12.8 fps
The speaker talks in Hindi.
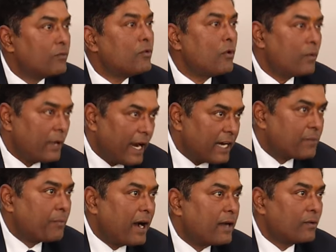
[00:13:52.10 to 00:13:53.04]
वो
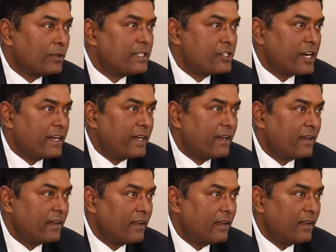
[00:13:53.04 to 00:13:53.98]
एट पार होनी
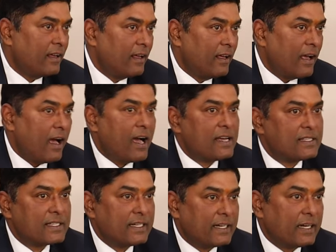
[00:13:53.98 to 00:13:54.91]
चाहिए
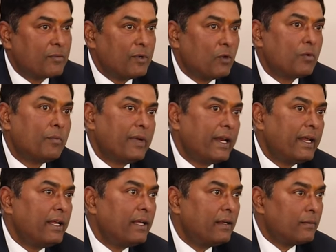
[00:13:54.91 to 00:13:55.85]
आज के डेट में लोग
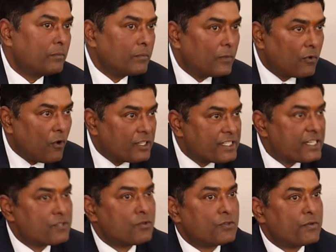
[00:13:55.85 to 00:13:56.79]
बड़े ही
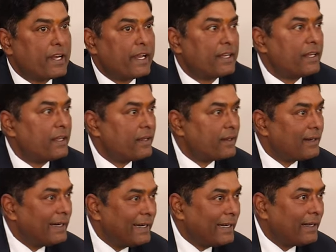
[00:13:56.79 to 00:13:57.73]
कॉन्शियस हो चुके हैं कि
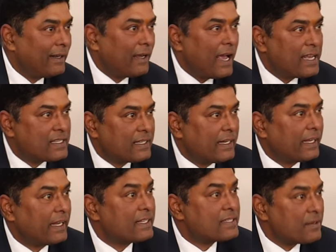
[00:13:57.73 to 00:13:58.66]
क्लीनिंग
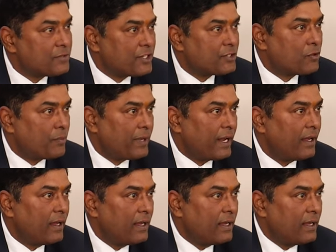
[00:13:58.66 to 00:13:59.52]
हाइजेनिक इन सब चीज़ों पर